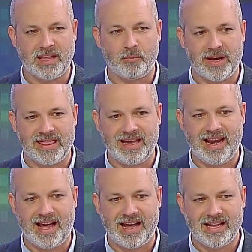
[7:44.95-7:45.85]
después
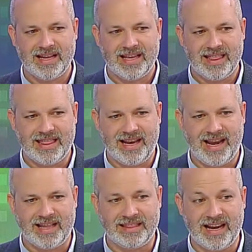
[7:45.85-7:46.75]
de la,
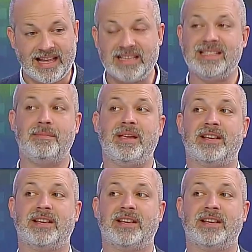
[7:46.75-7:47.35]
de, la, de crisis de